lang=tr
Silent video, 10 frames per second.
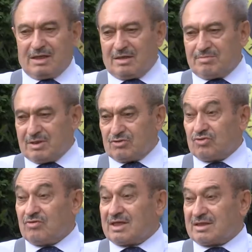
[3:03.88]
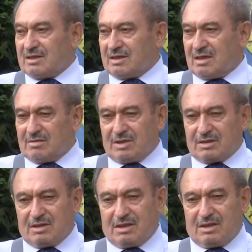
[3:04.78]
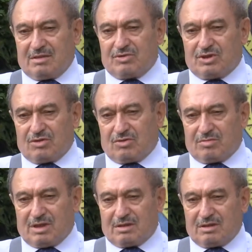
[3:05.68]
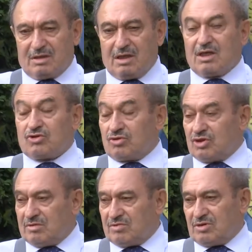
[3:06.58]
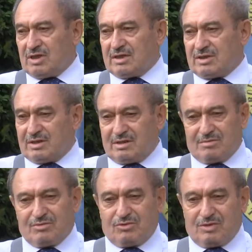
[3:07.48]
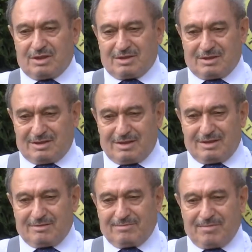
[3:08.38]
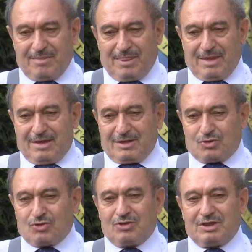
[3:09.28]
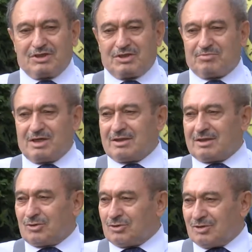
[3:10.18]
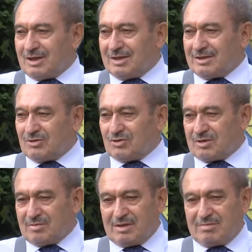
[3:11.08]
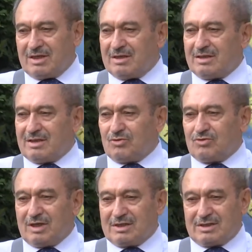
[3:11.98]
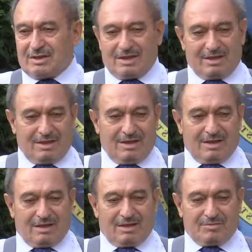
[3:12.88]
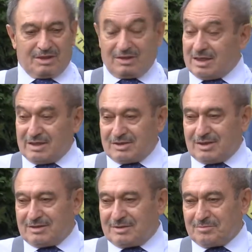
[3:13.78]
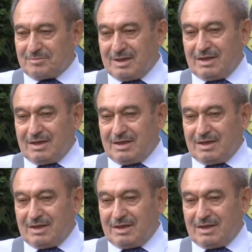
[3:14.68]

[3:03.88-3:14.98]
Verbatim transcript: yapmaktı, üniversitede kalmaktı, akademisyen olmaktı. Çok iyi bir öğrenciydim üniversitede. Çok iyi iş imkanları olduğu halde o zaman ben yine üniversitede kalmayı tercih ettim.